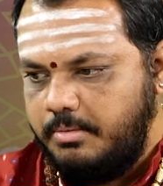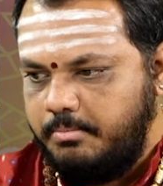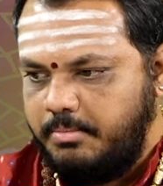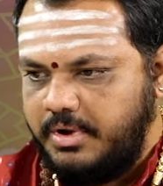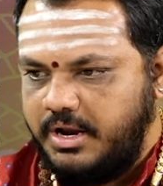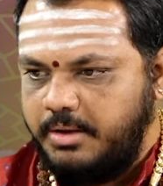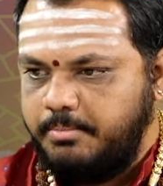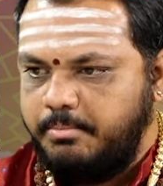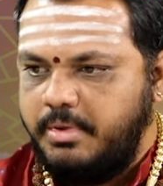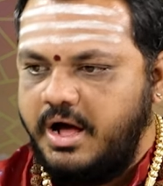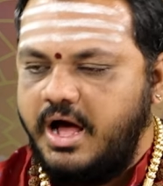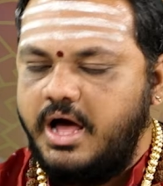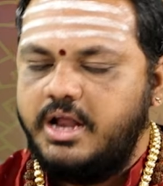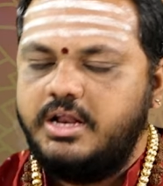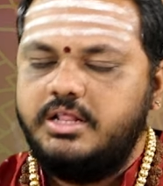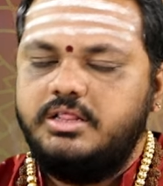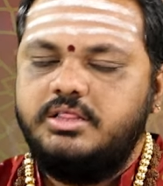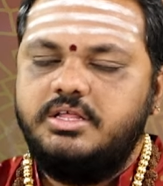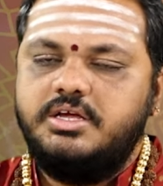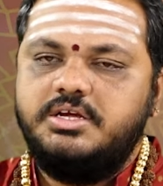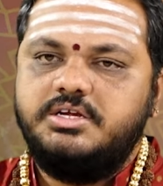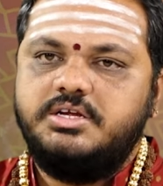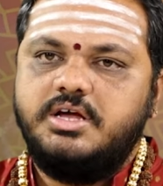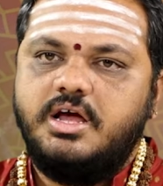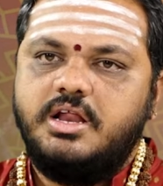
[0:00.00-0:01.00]
మన
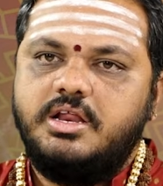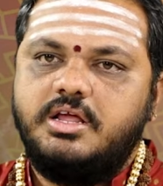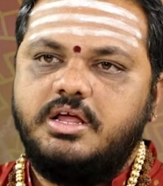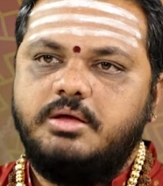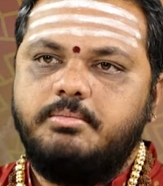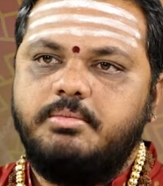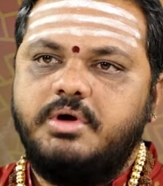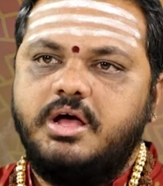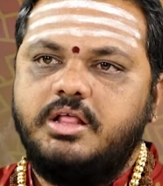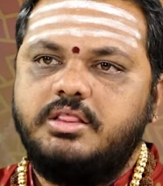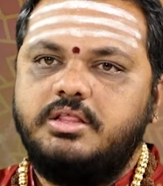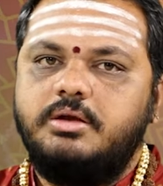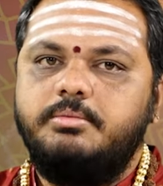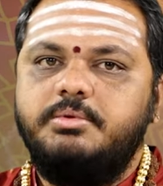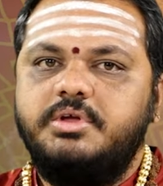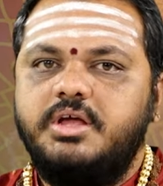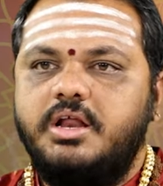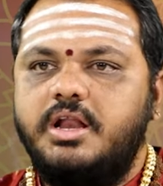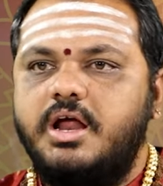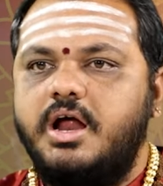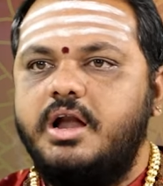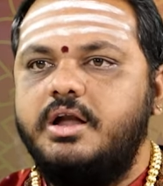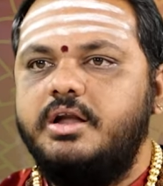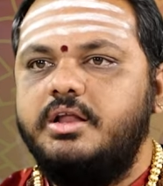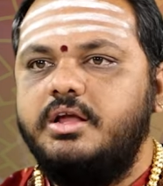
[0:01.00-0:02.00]
భారతదేశానికి మాత్రం
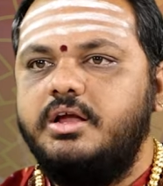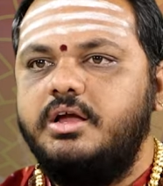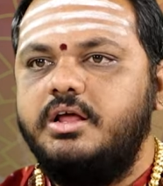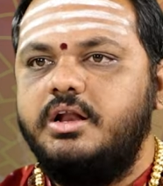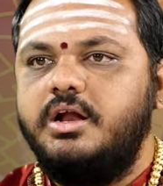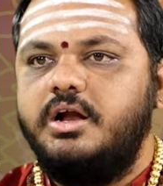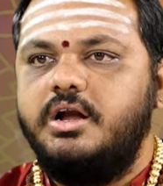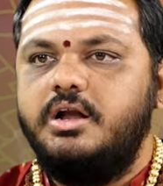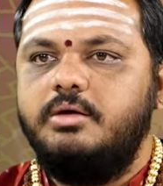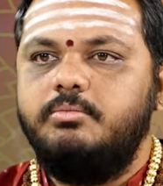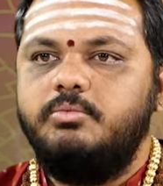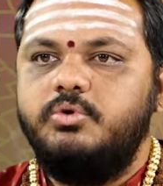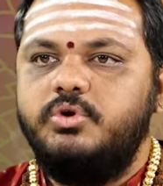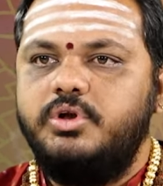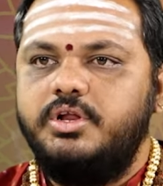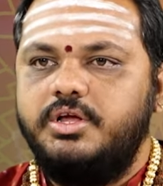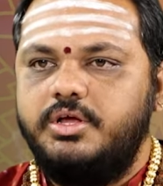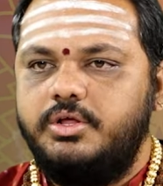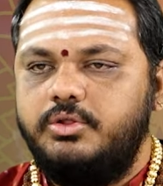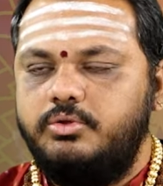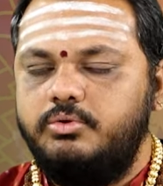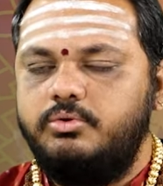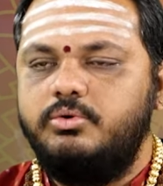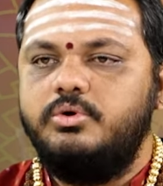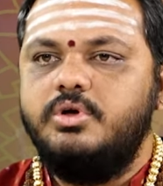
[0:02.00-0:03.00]
ఎలాంటి గ్రహణము
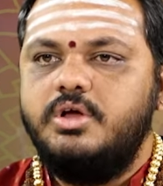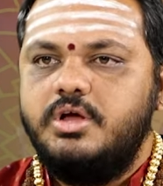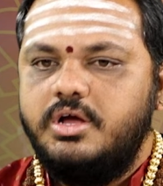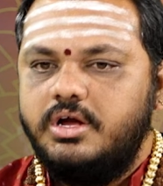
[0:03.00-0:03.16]
లేదు